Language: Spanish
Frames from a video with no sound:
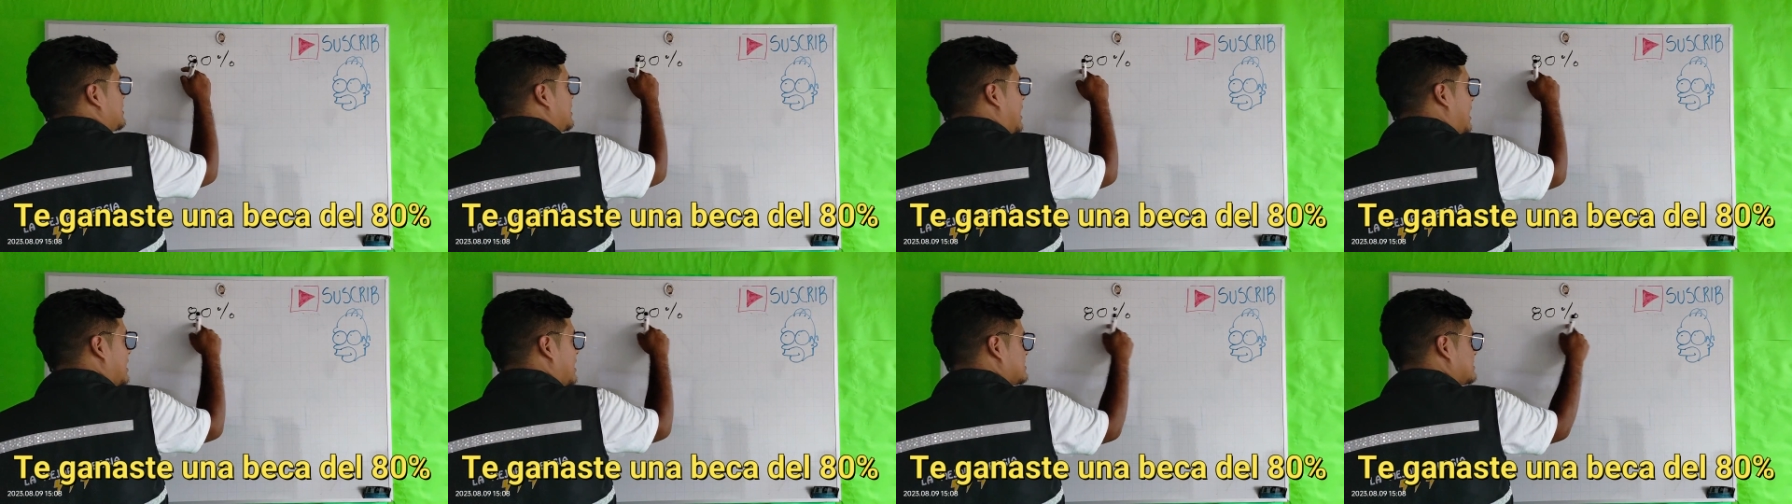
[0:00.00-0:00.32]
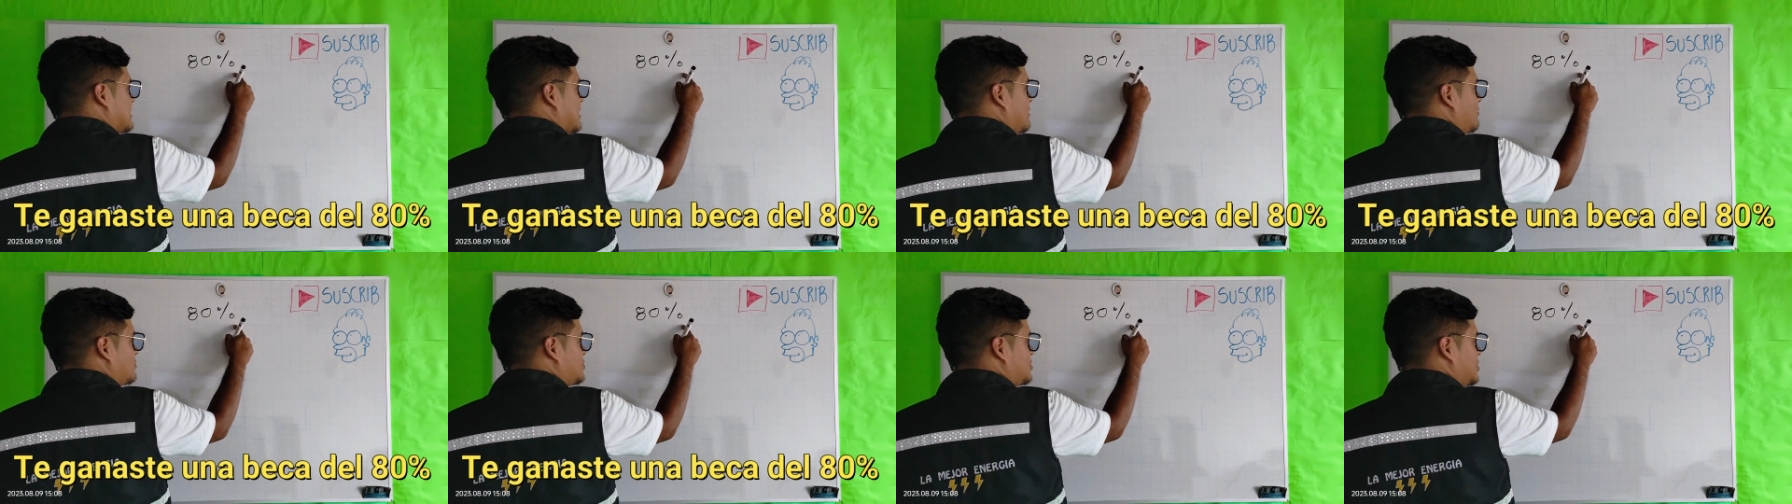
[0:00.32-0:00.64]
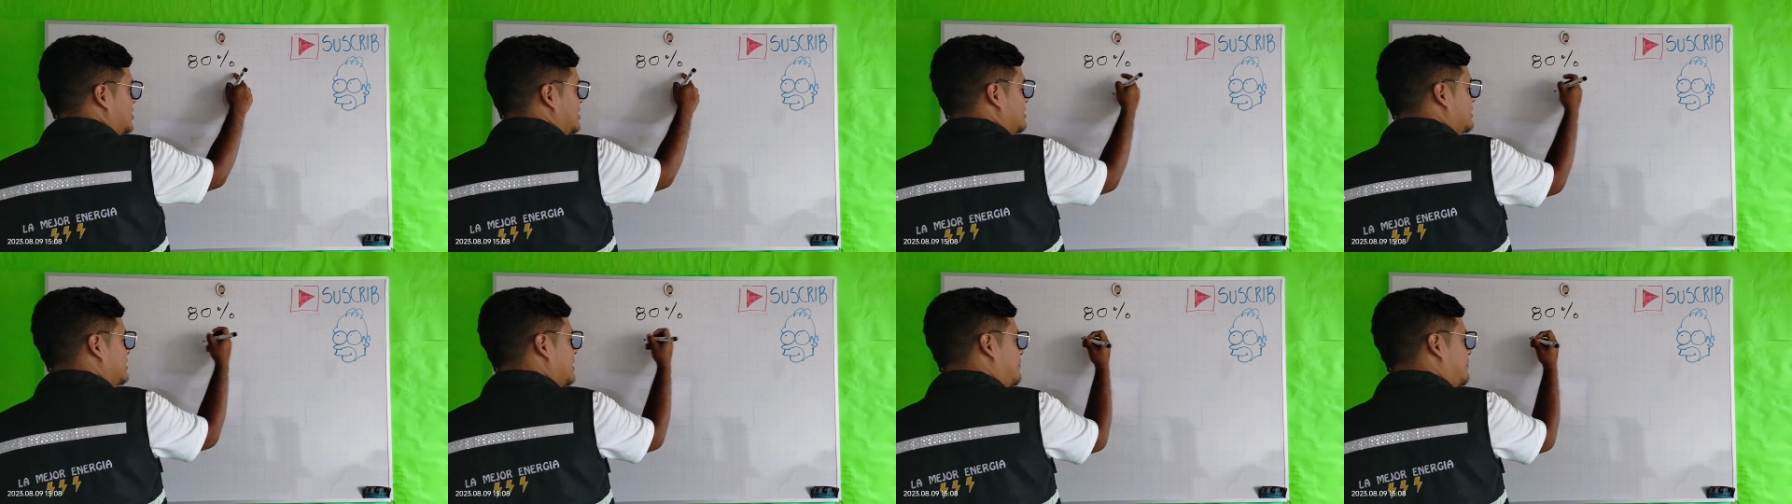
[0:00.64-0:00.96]
hasta el
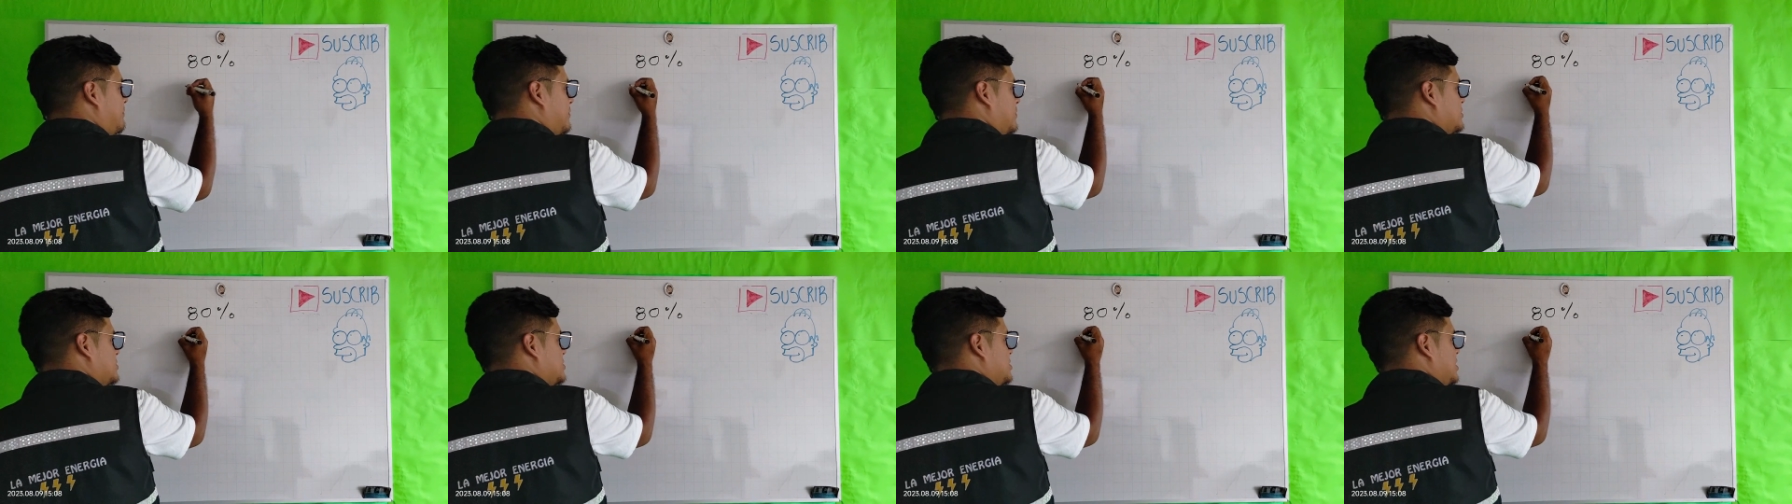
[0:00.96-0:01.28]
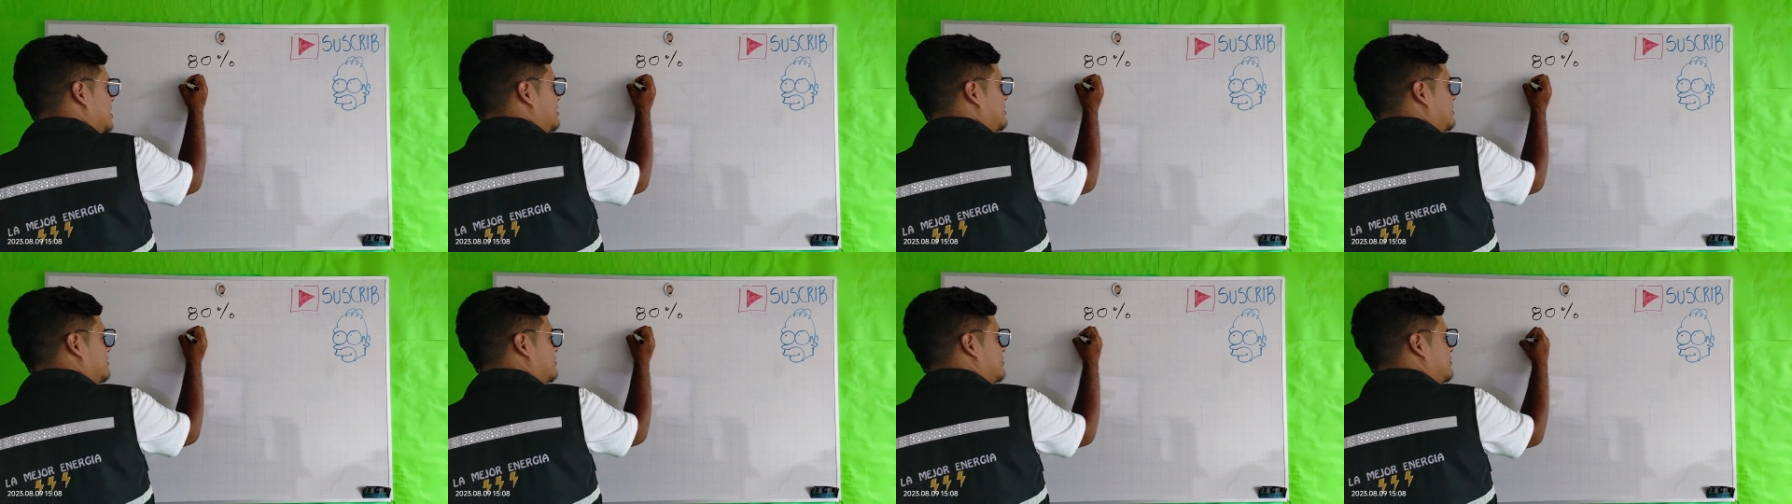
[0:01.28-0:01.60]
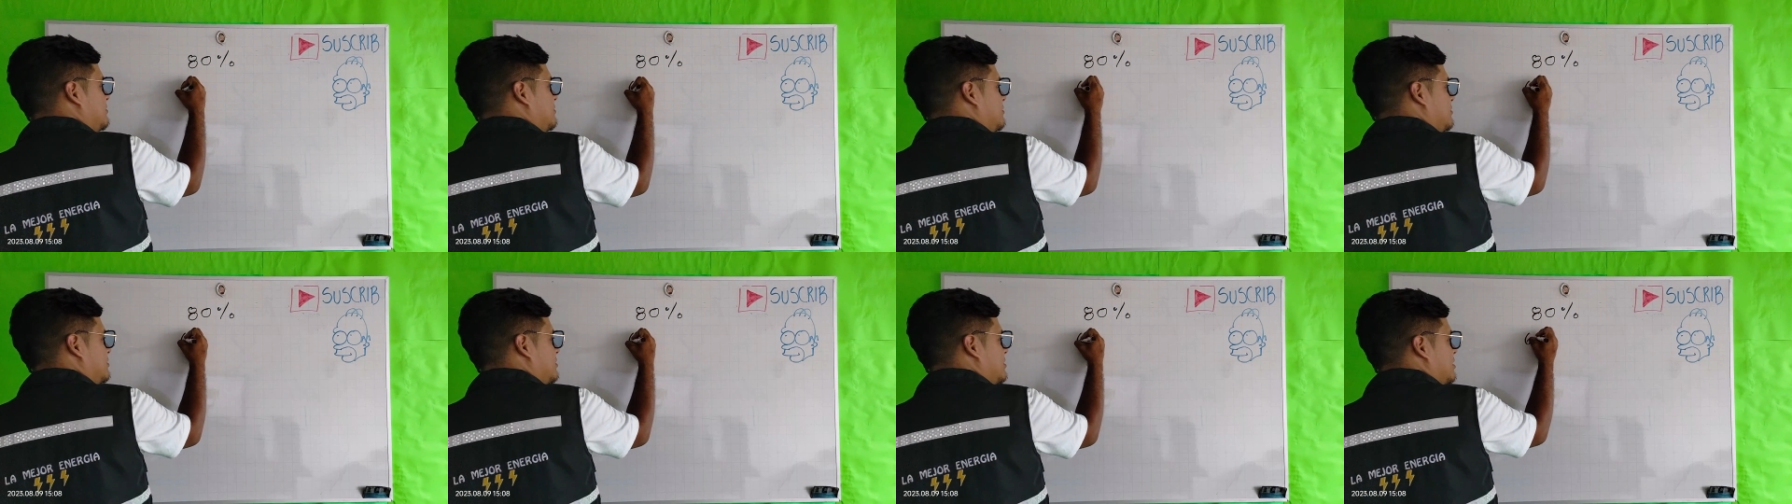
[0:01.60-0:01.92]

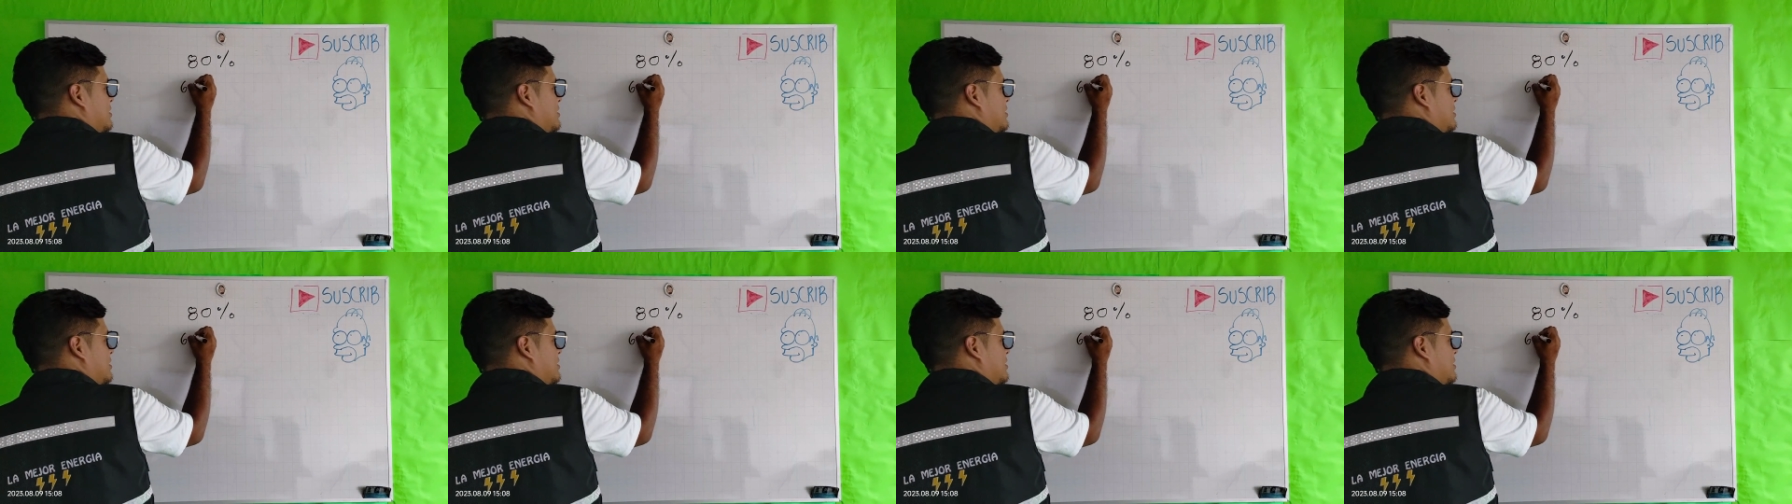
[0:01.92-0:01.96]
80%